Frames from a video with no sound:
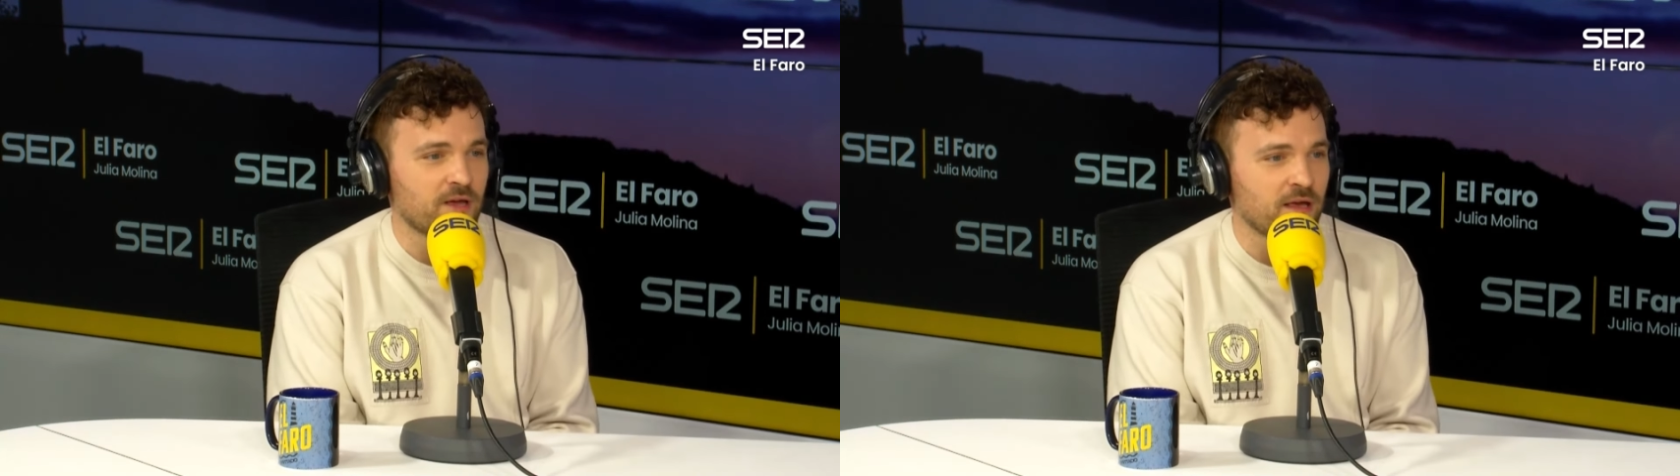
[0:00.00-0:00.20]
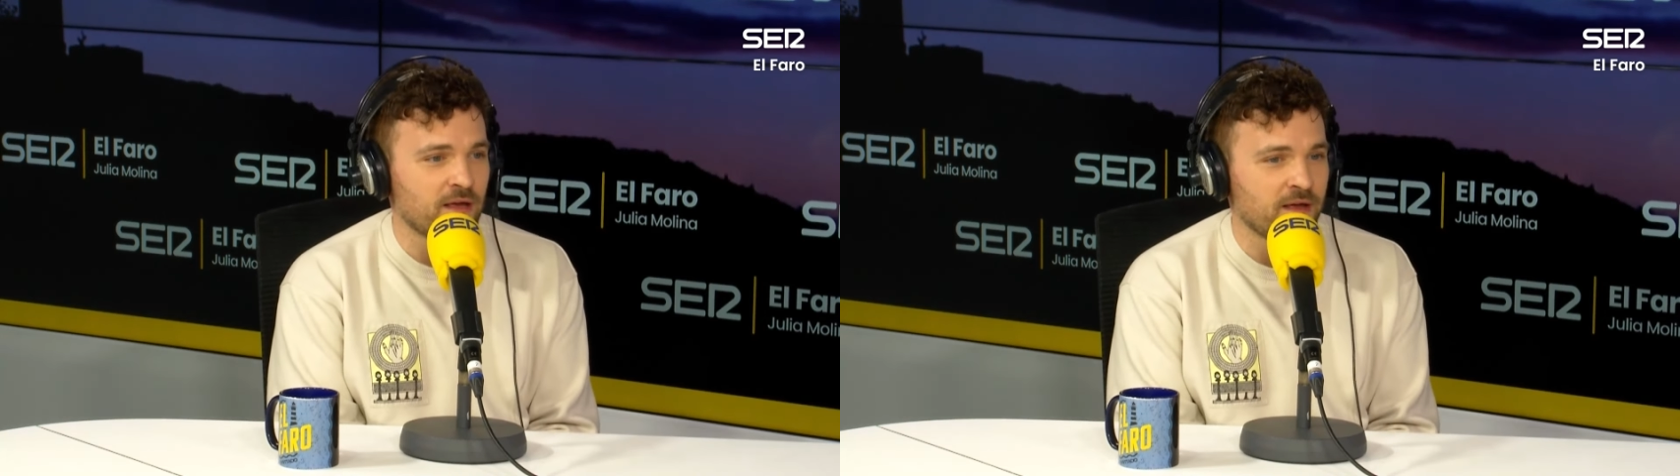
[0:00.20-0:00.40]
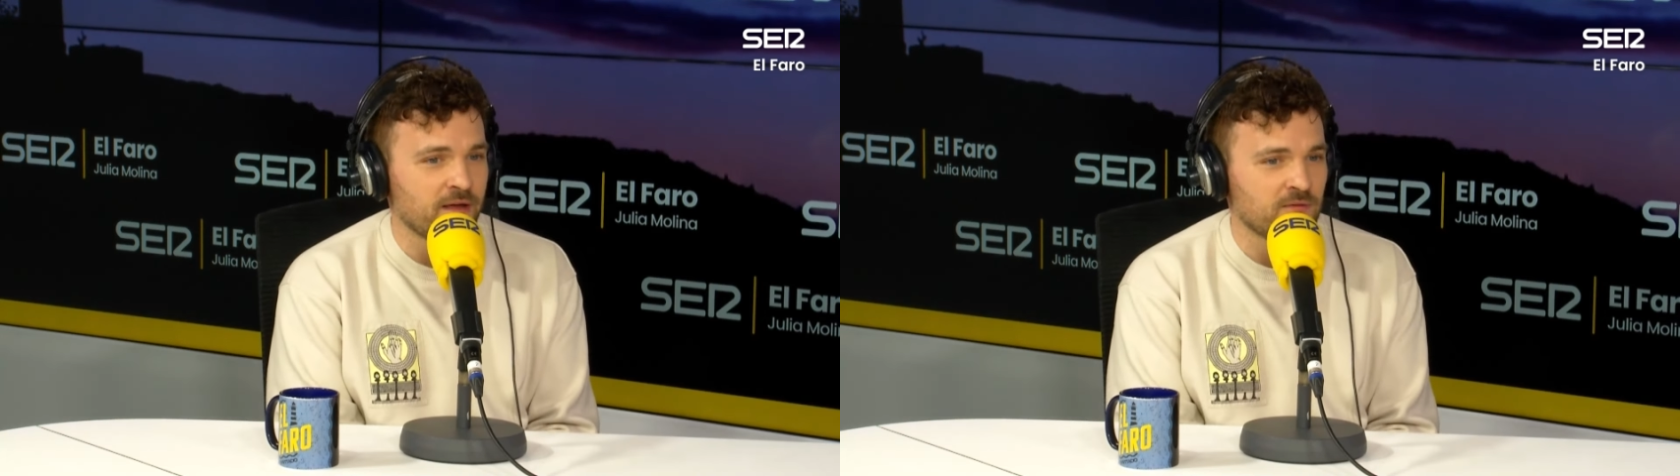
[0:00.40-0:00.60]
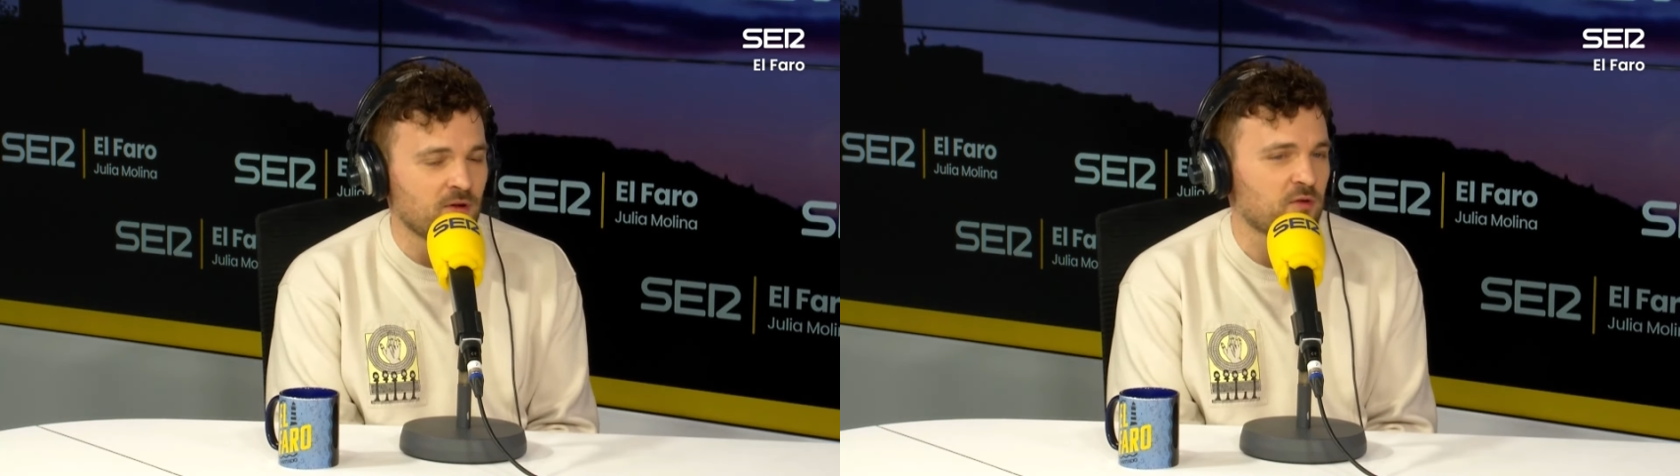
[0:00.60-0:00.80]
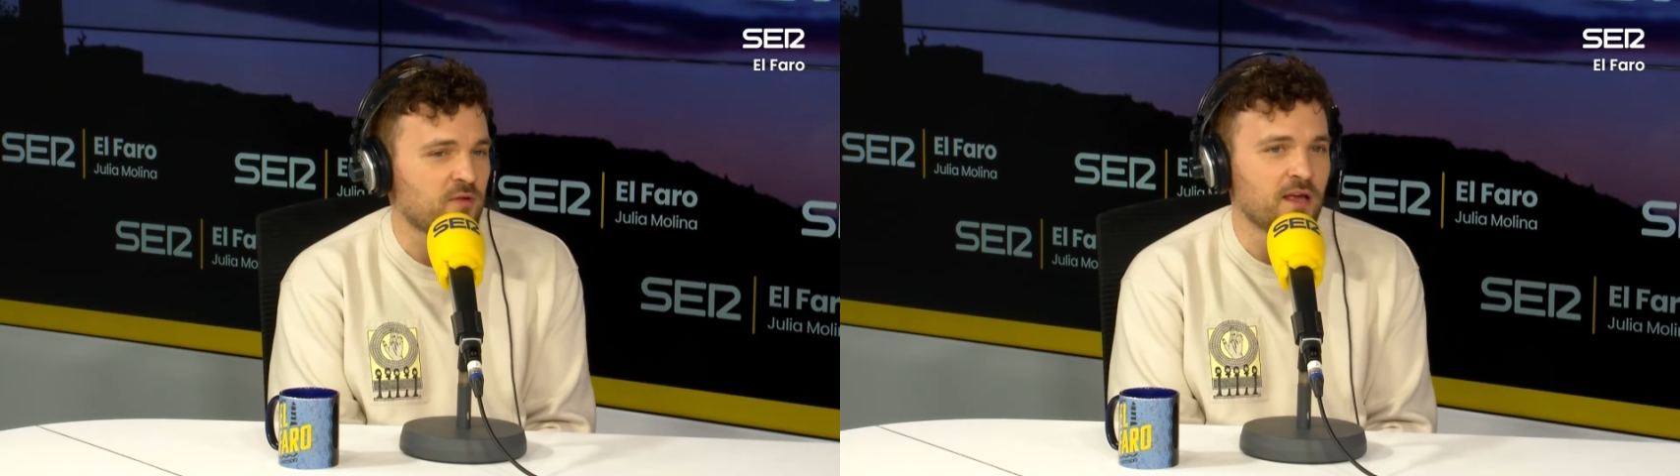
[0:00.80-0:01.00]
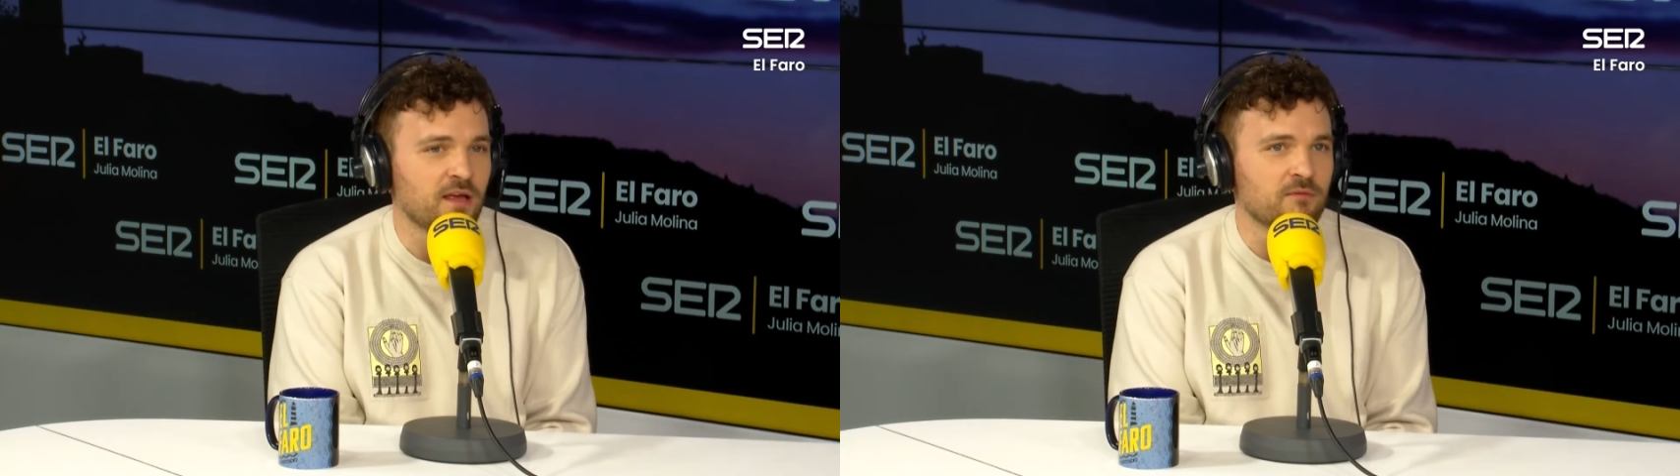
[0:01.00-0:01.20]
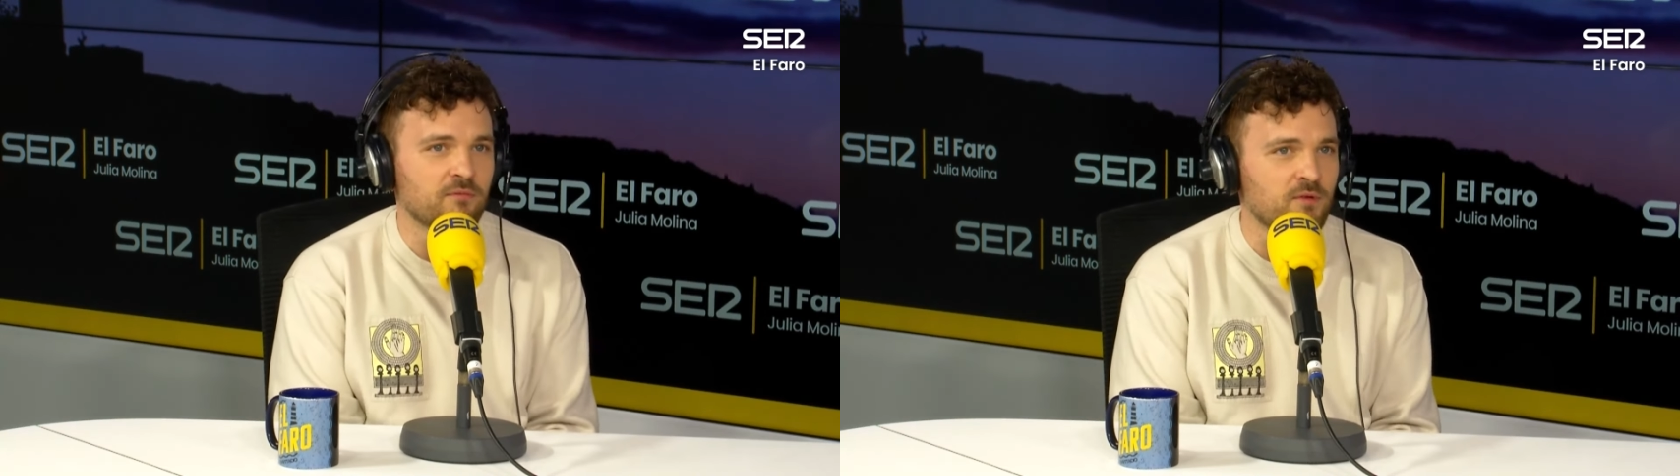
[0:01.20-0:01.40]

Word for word: que, no lo sé,